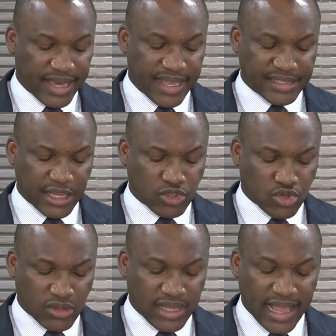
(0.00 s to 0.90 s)
et les
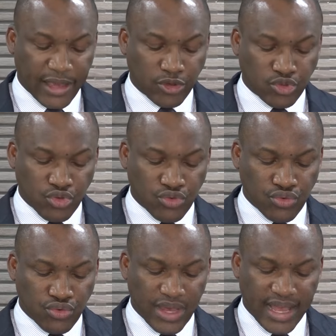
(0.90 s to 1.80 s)
exhorte à la
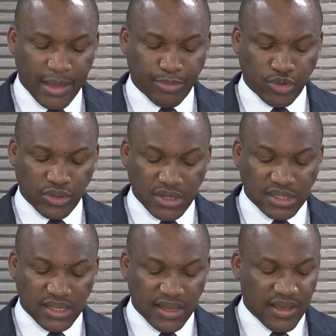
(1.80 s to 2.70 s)
retenue et à la
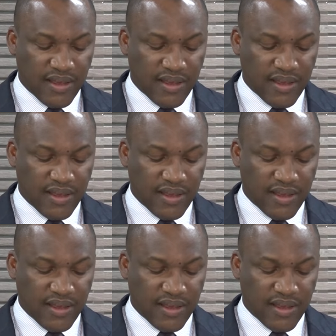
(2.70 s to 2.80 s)
prudence